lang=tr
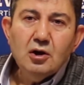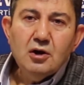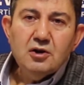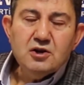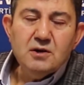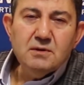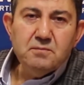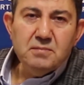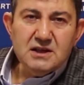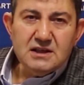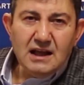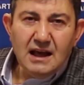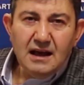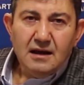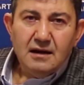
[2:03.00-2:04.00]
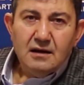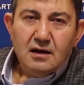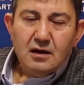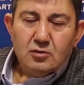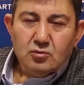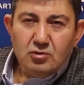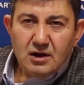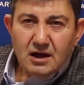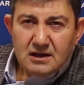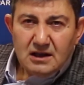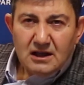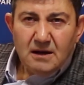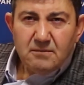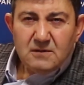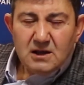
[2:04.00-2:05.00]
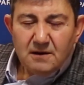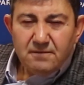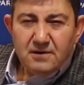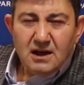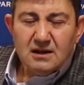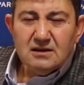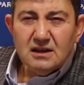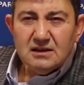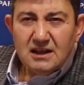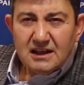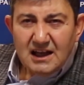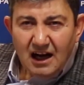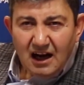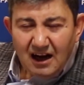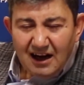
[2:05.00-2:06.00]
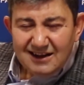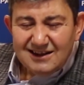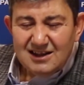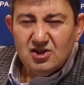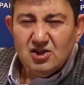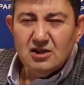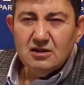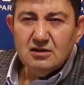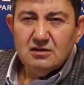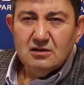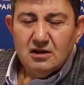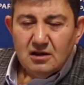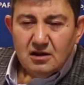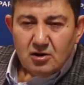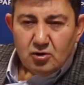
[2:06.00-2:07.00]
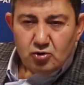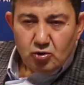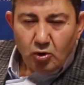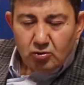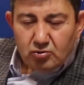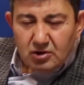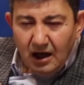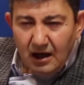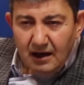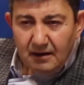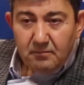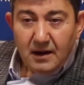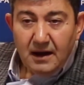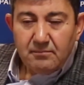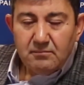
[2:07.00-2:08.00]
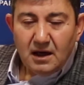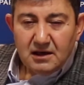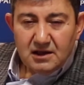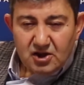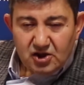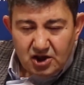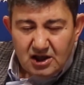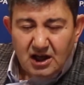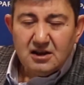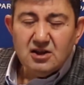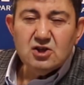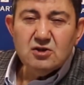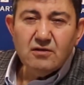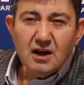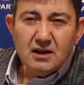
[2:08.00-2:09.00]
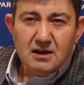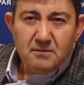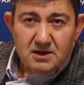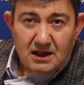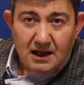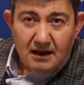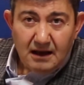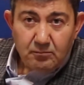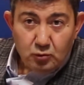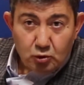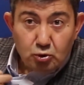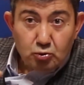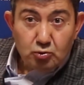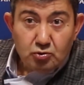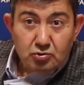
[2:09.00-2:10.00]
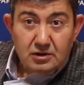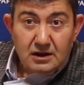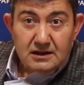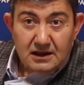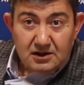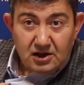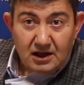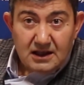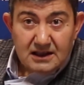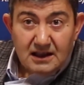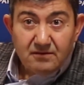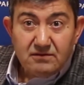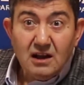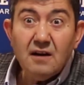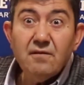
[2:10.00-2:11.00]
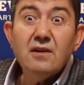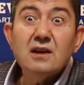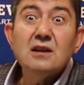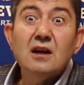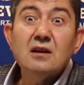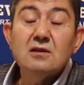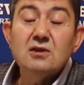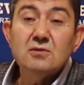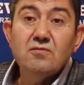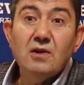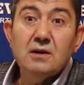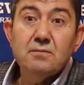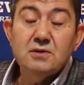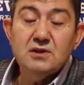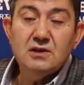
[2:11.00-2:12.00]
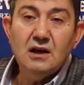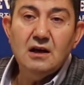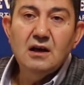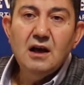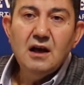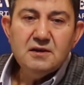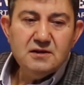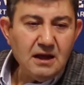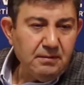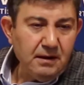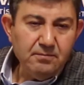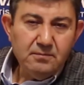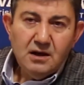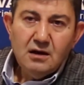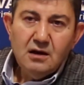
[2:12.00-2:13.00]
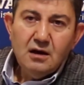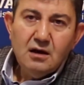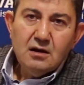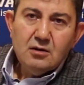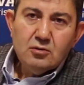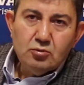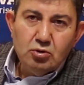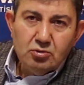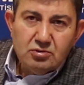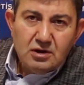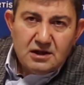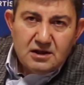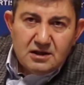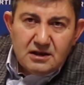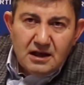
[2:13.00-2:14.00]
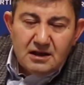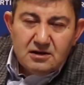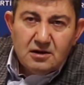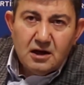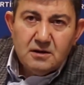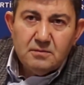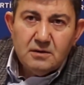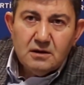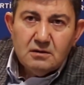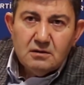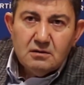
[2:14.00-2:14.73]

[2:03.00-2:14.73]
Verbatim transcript: Şimdi bizde dünyadaki emtia fiyatlarındaki artışı çok daha bak iki katı civarında bizde bütün ürünlerde şeylerde daha fazla artış var bizde. Sebep Türk lirasının değer kaybı.